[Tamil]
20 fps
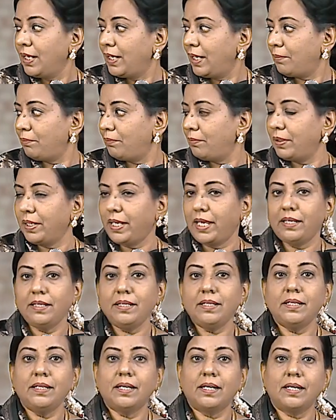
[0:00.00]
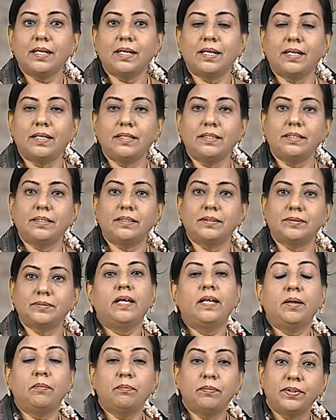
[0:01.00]
நம் என்னன்னாக்கா
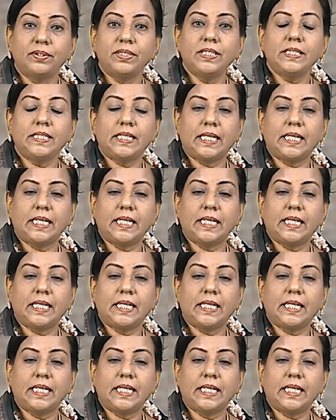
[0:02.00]
நம்ம வந்து